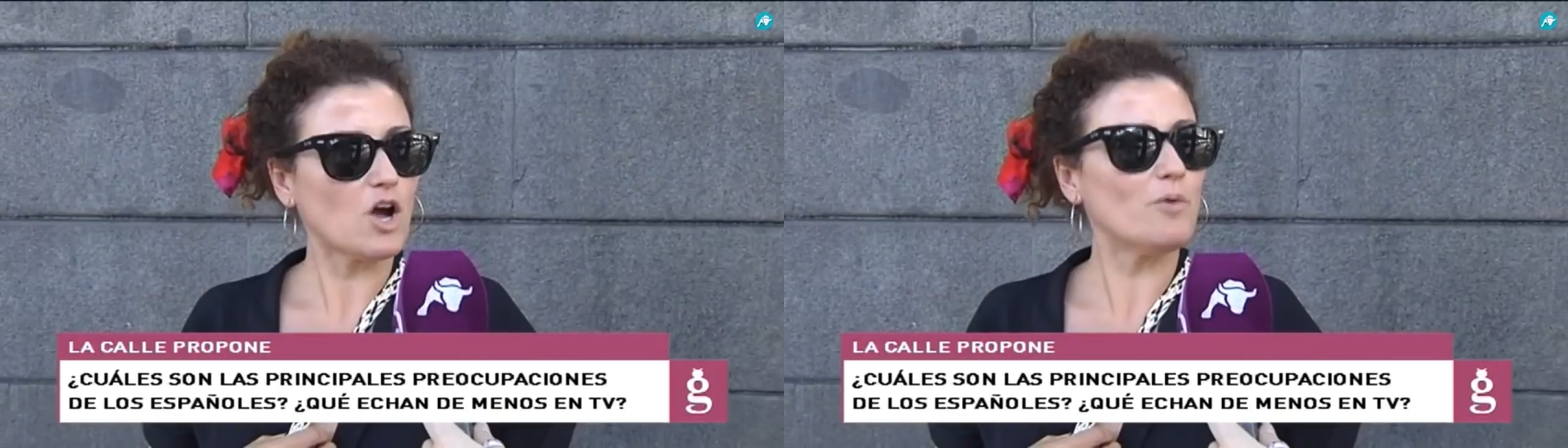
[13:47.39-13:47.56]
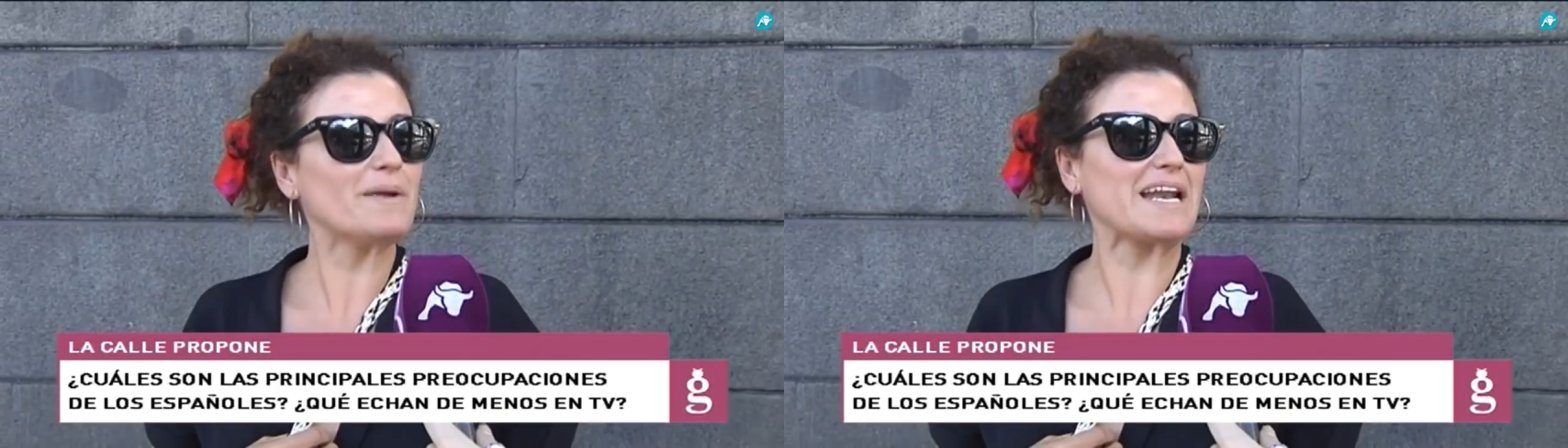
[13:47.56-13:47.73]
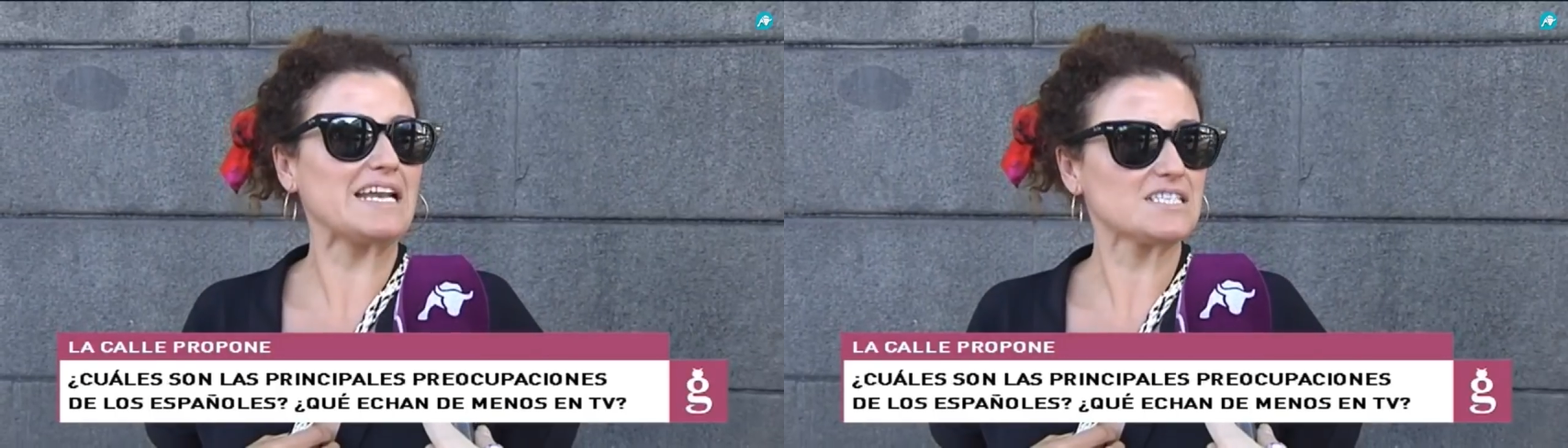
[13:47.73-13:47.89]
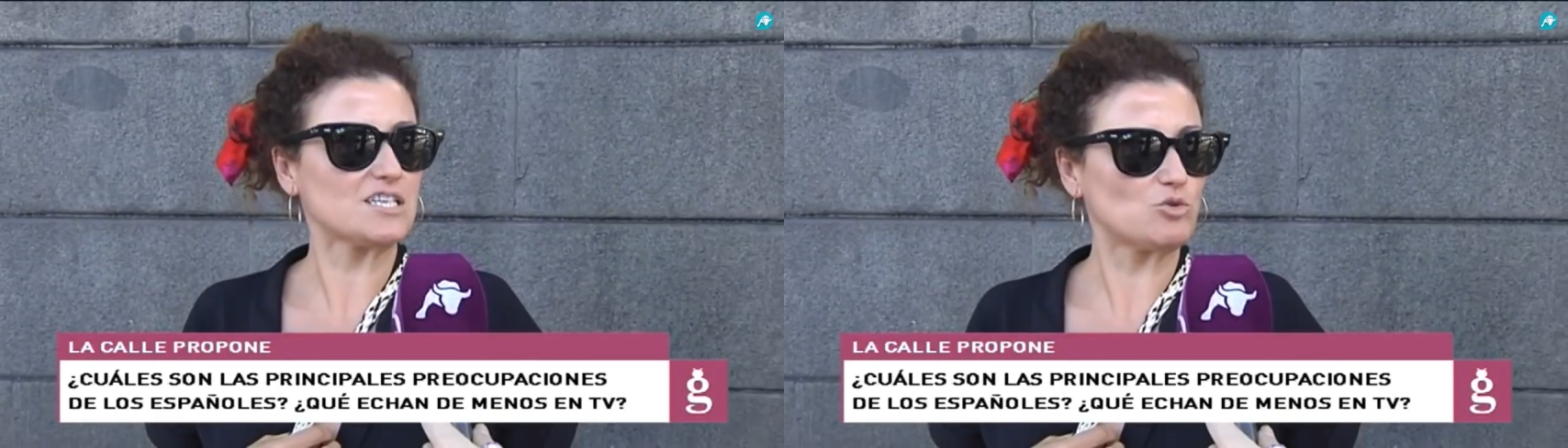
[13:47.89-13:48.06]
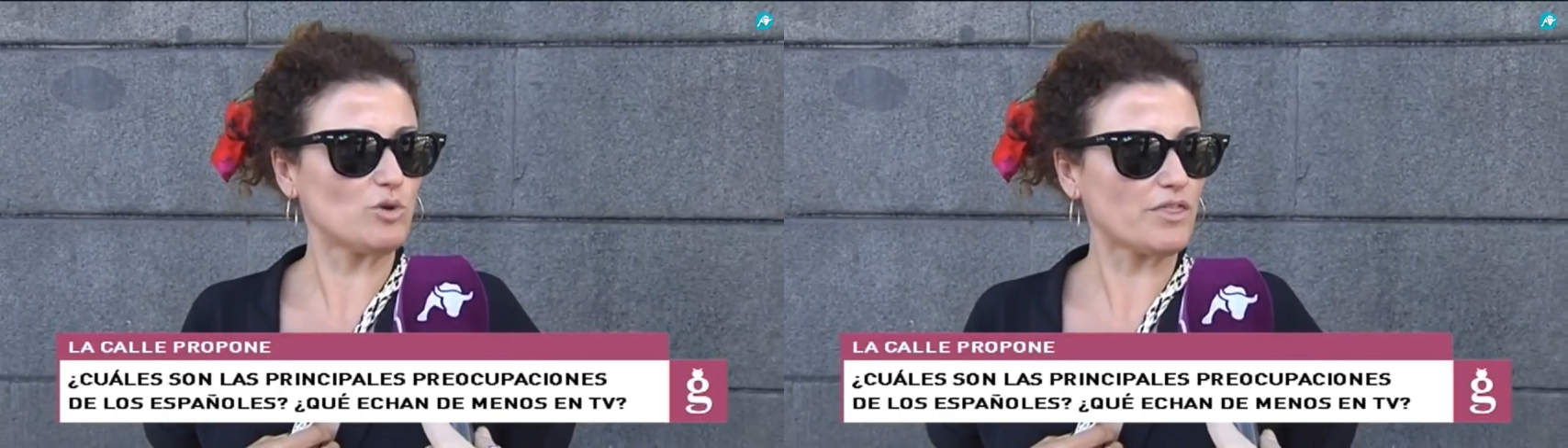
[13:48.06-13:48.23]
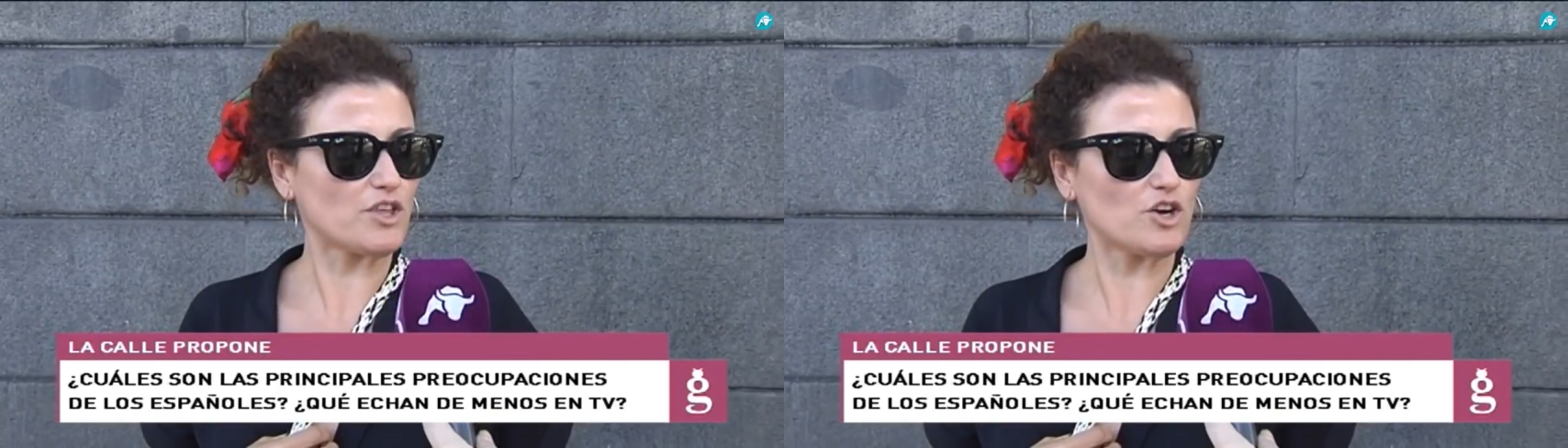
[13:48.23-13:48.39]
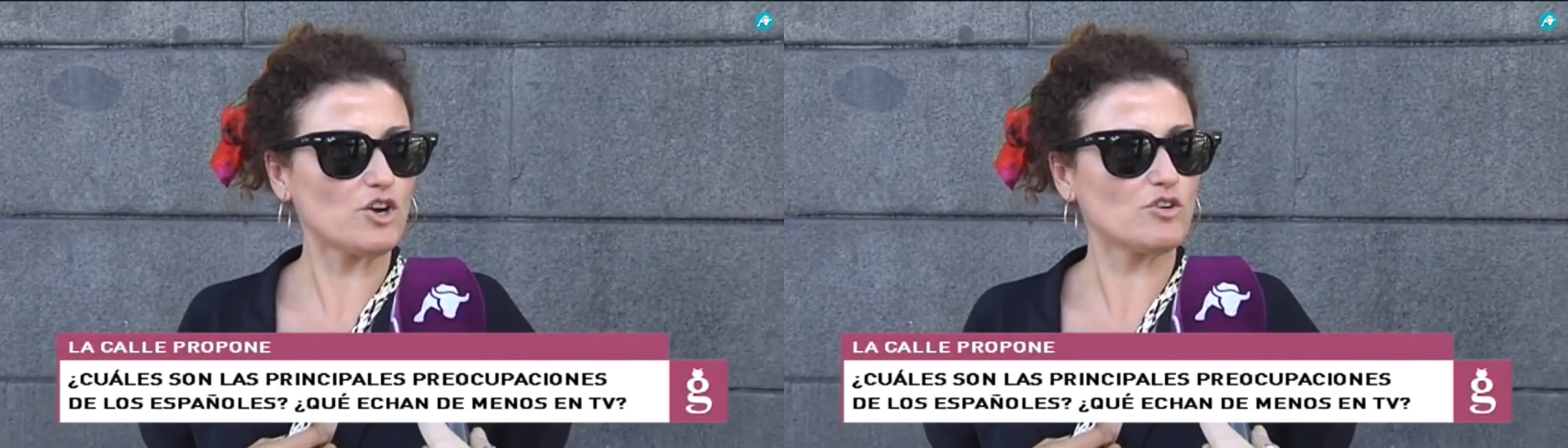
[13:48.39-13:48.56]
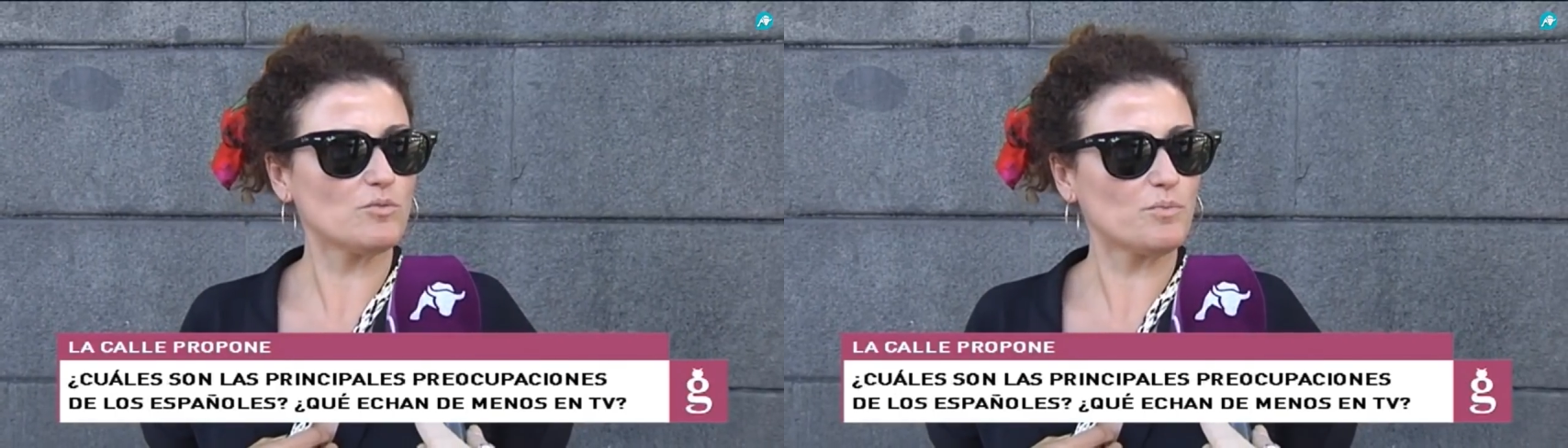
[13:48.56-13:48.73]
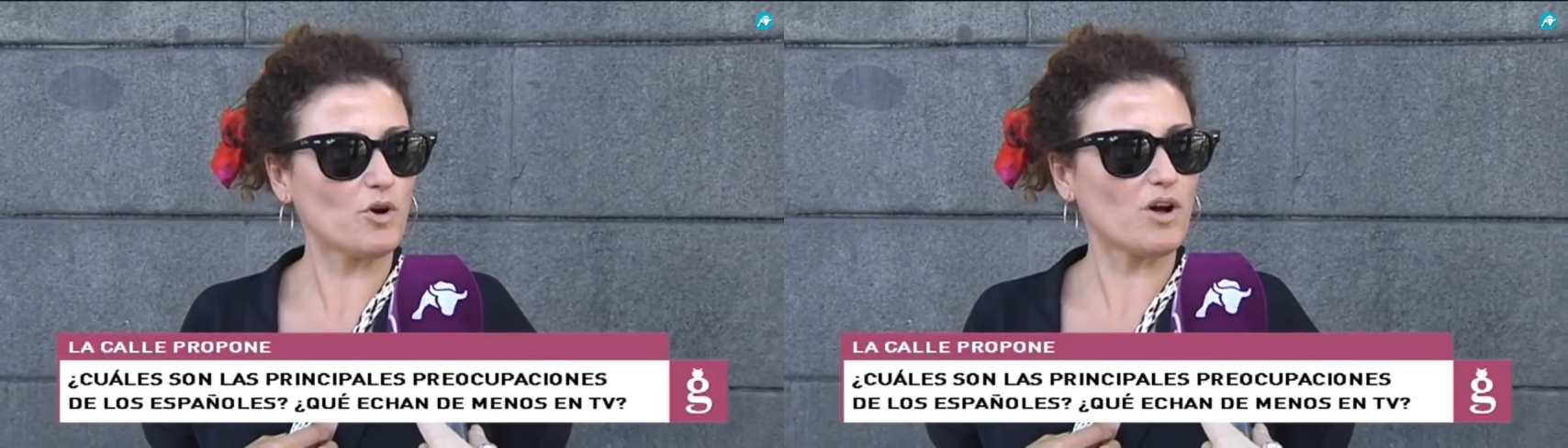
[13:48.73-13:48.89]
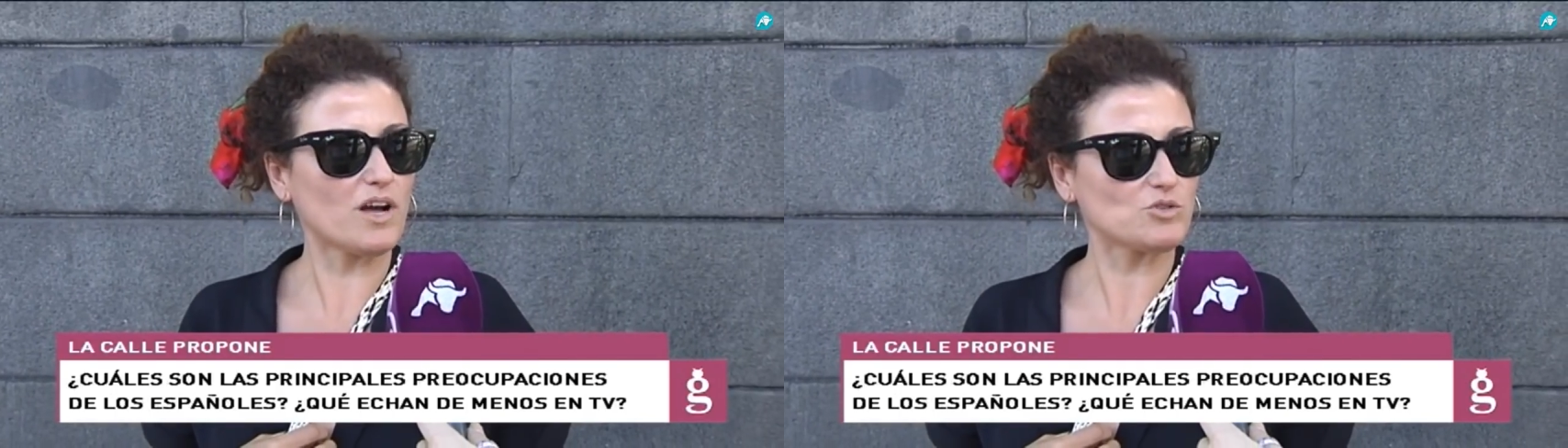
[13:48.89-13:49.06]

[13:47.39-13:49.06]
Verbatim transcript: Hombre, la situación un poco